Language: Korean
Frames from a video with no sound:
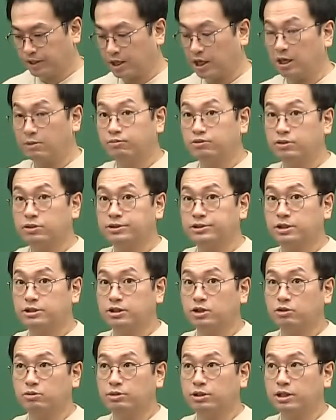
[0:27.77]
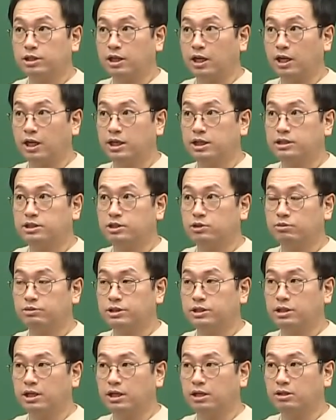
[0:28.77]
A 플러스 1 제곱이니까 A 제곱
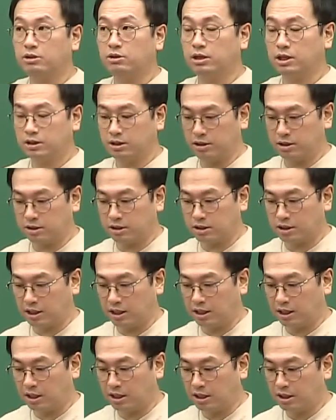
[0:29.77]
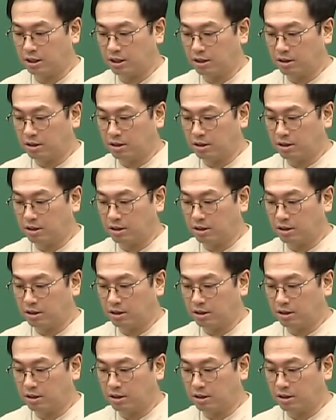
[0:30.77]
2A 더하기 1이니까